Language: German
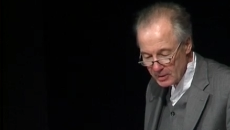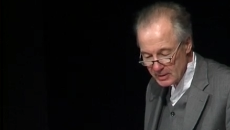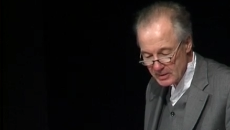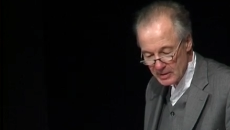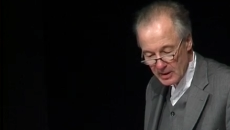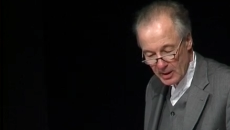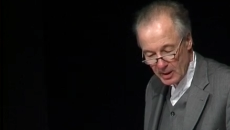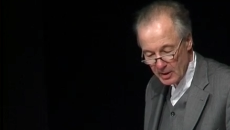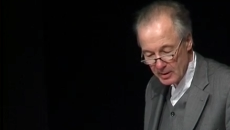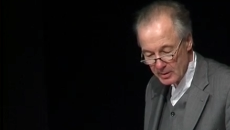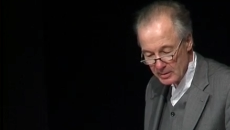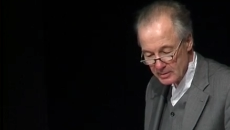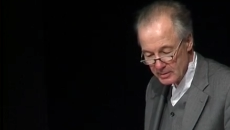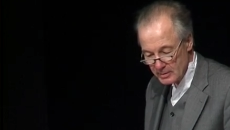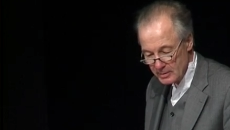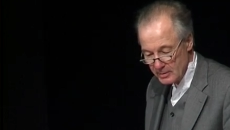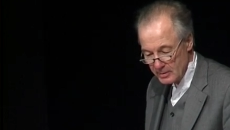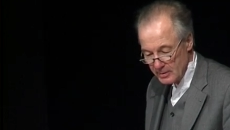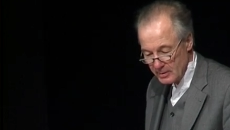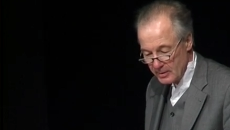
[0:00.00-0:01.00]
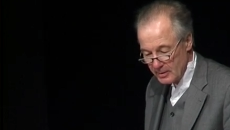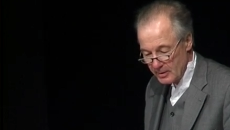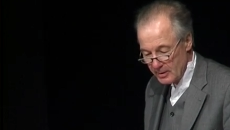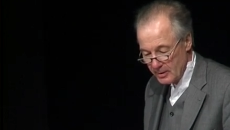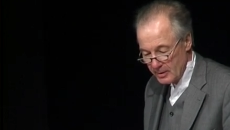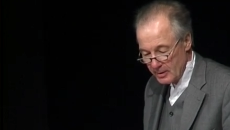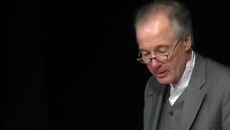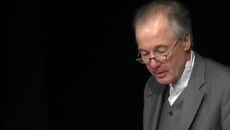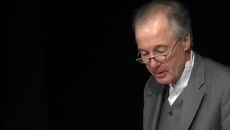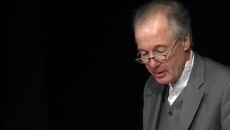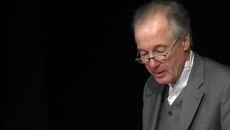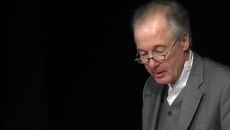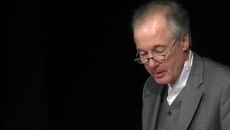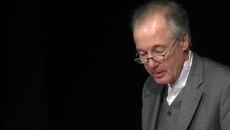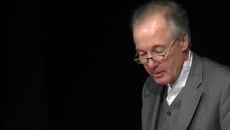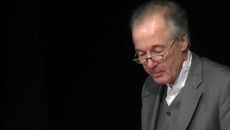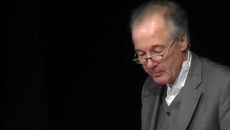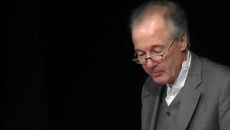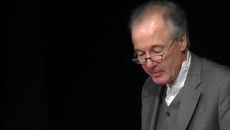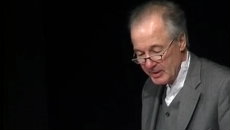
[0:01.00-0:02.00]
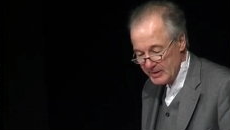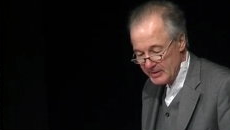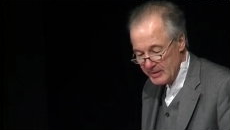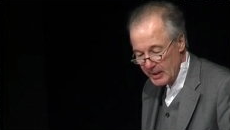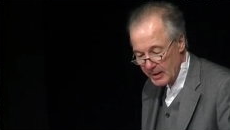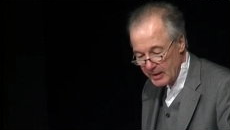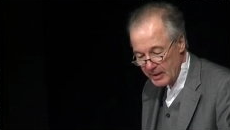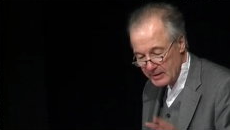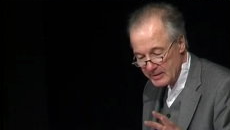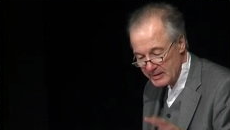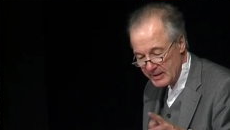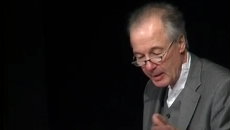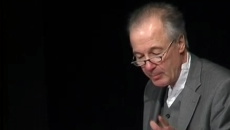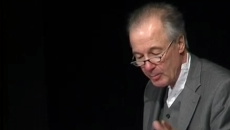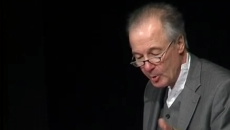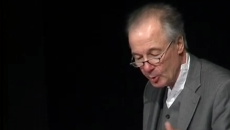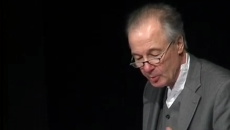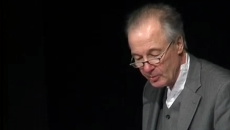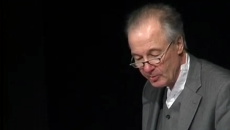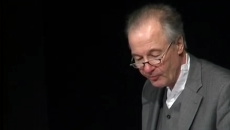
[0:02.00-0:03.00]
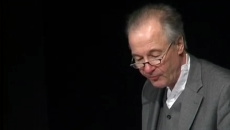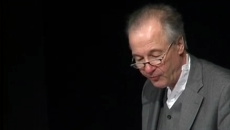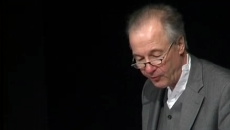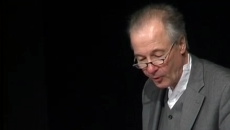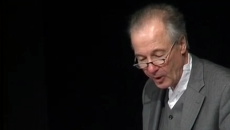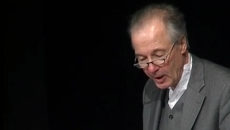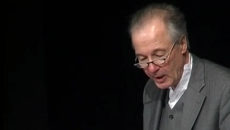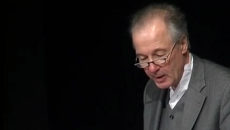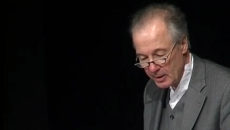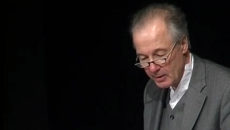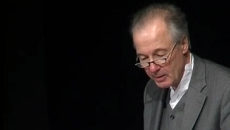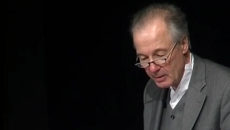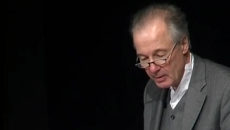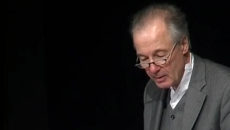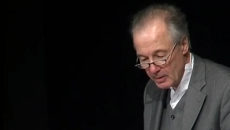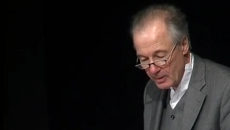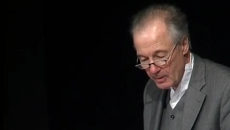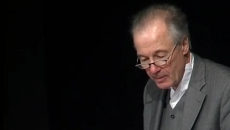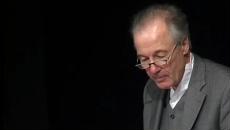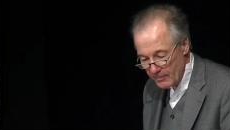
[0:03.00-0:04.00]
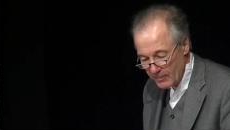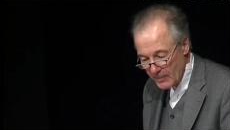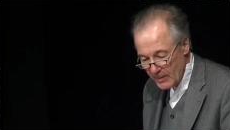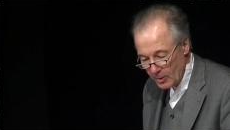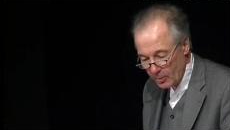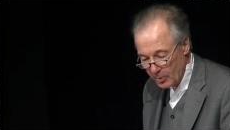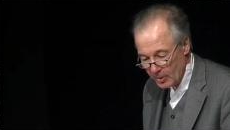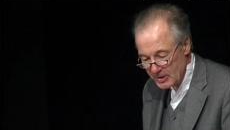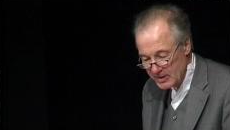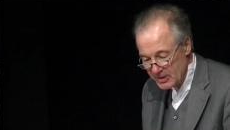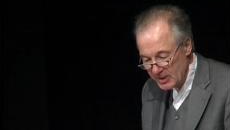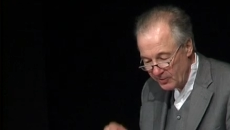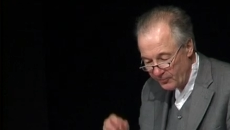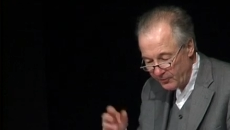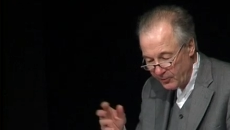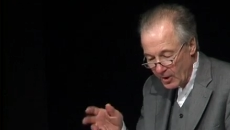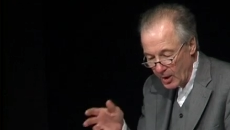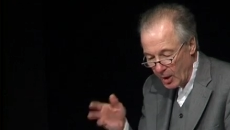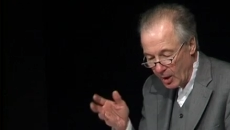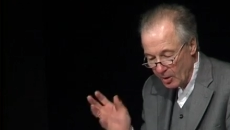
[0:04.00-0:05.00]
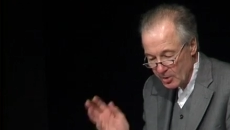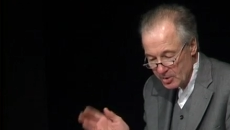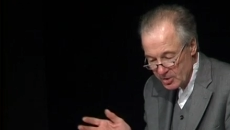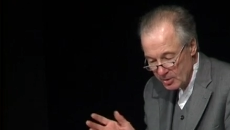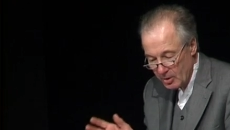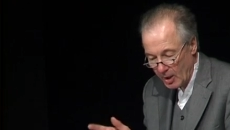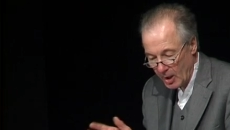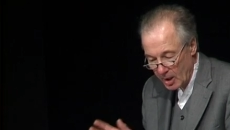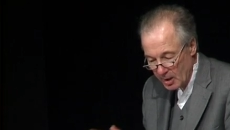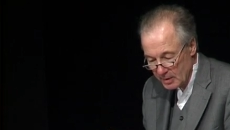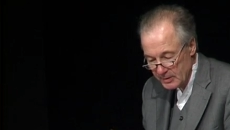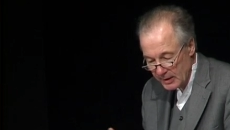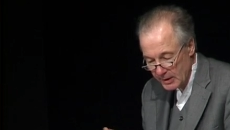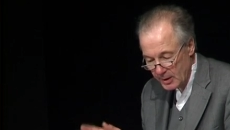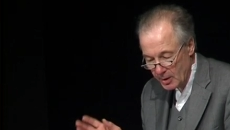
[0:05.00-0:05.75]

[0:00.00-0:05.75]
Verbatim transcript: In diesem Sinne, liebe Zuseherinnen und Zuseher, lachen Sie und bleiben Sie